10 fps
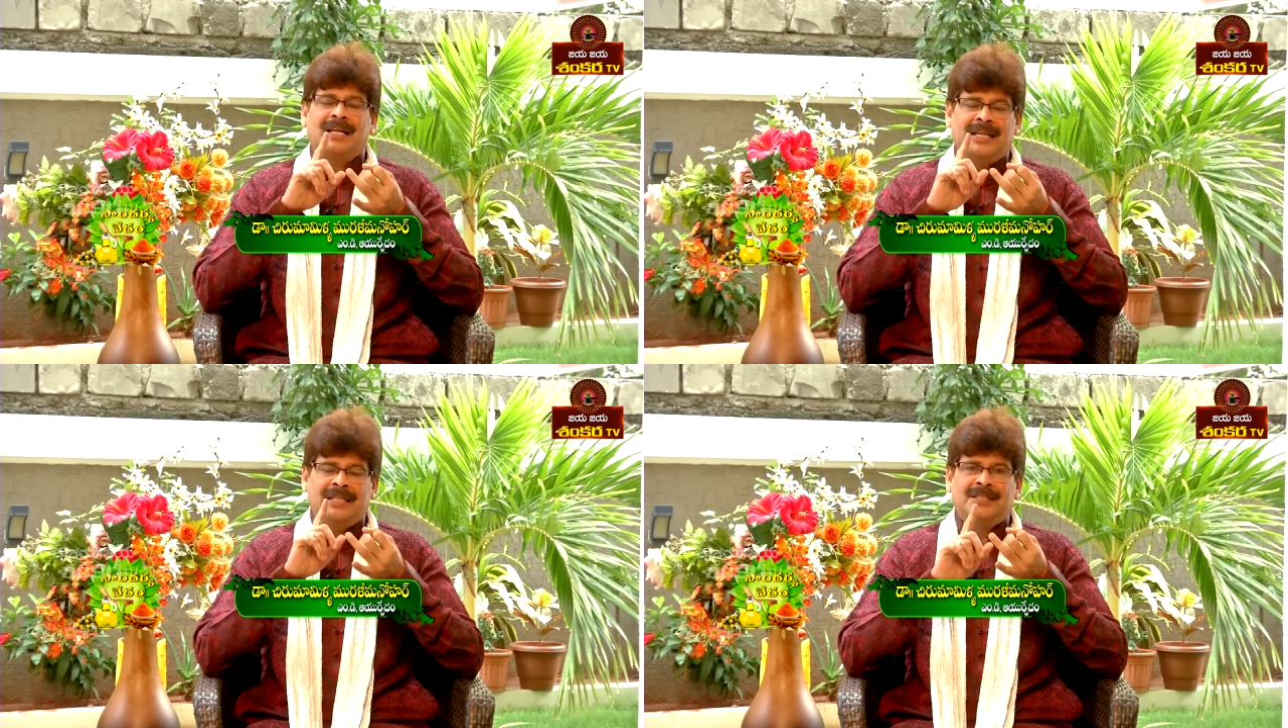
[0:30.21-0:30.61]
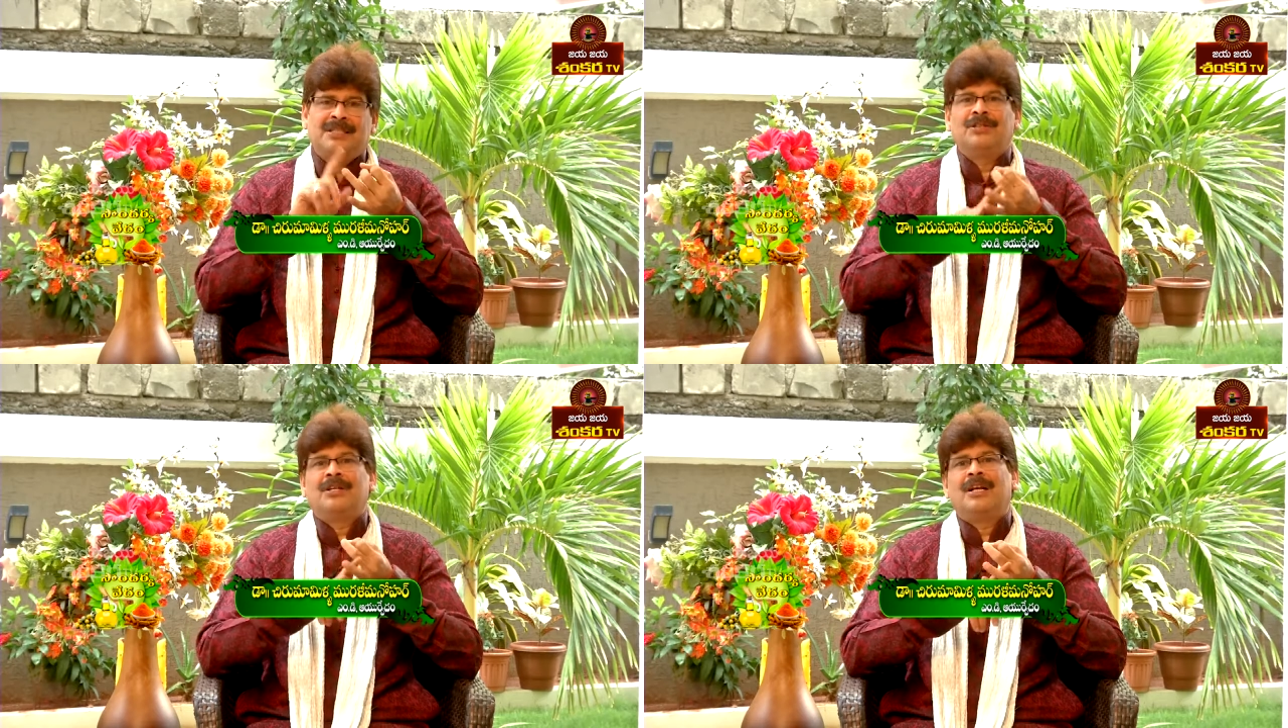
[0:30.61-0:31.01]
ఈ
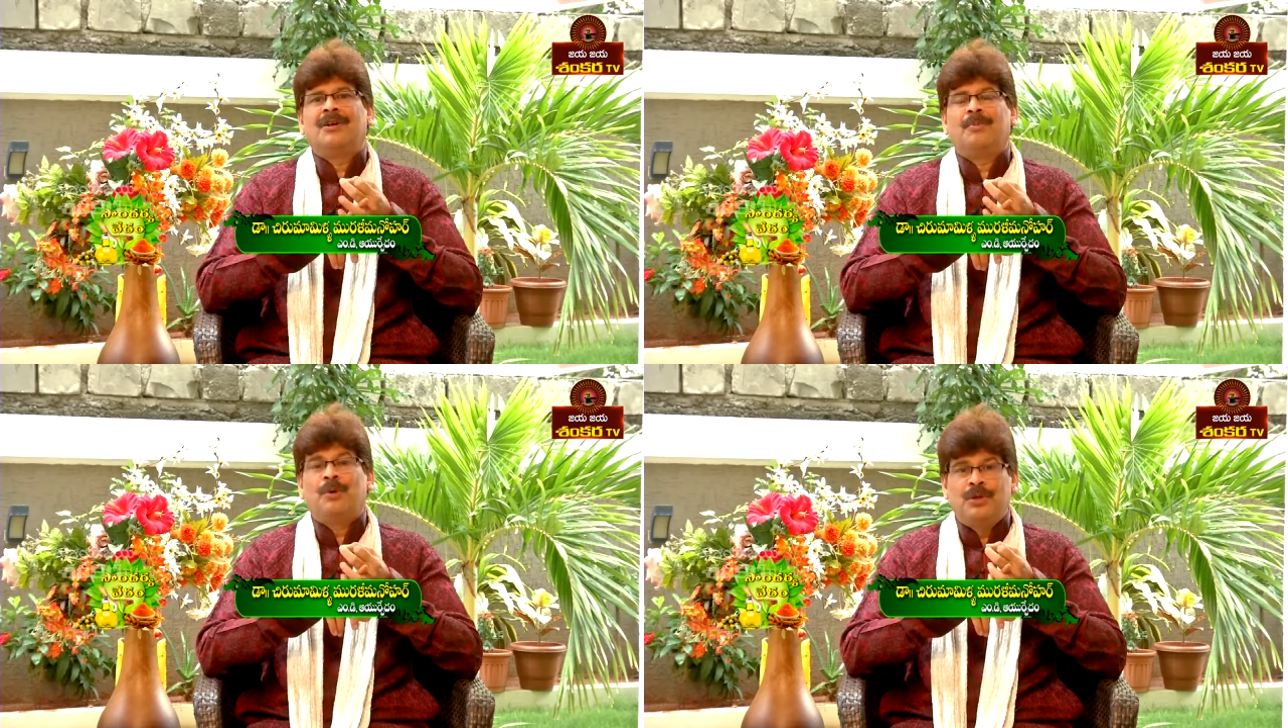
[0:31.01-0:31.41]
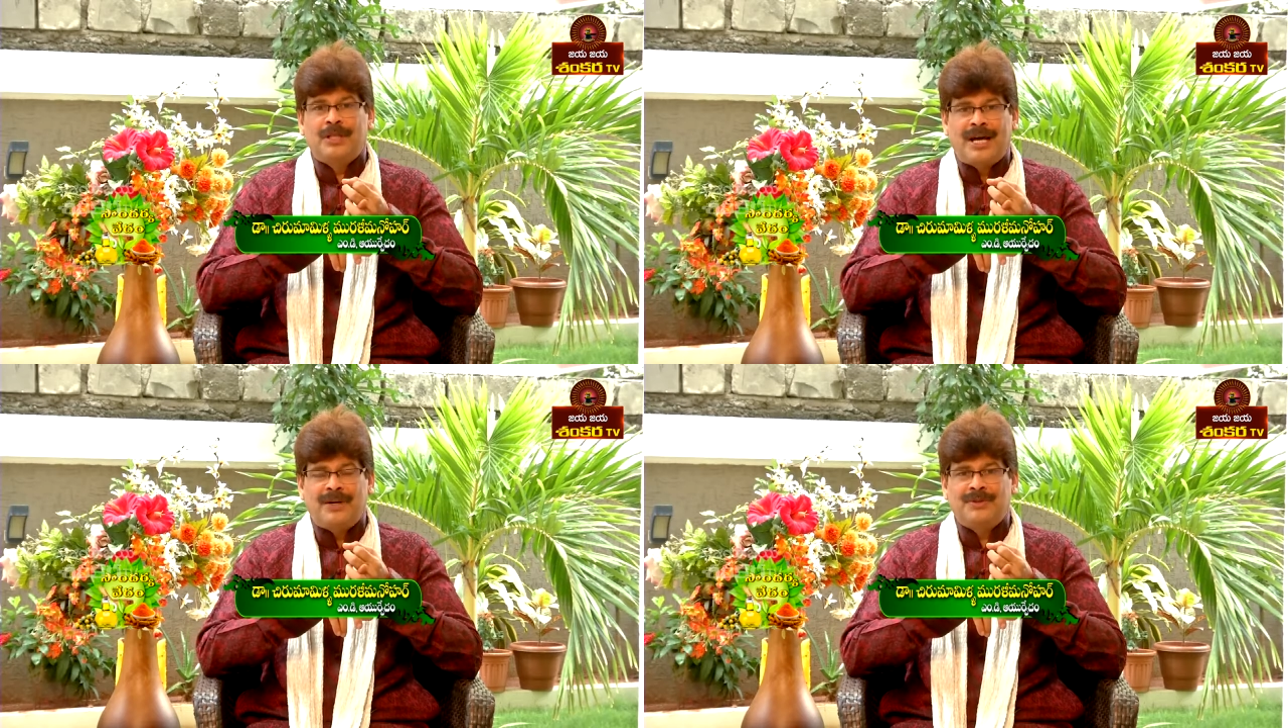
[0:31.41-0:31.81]
చేతులలో పొట్టు
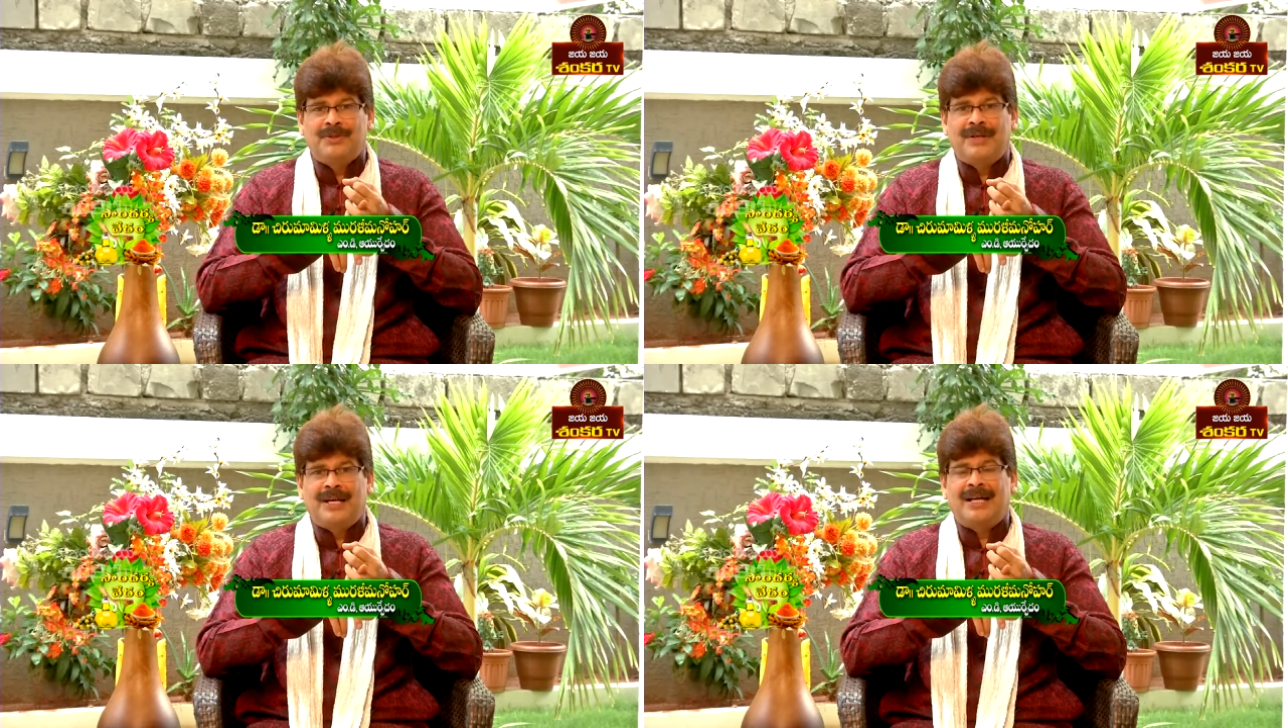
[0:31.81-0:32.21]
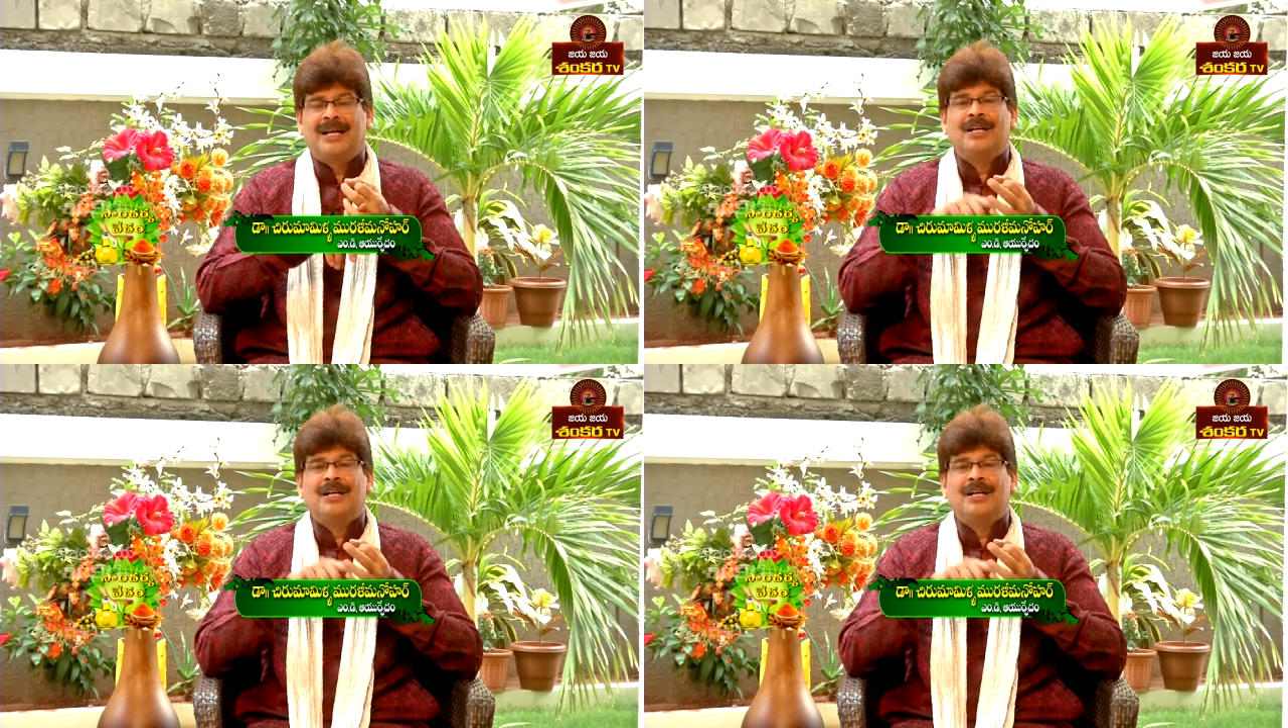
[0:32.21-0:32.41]
తయారవుతూ ఉన్నా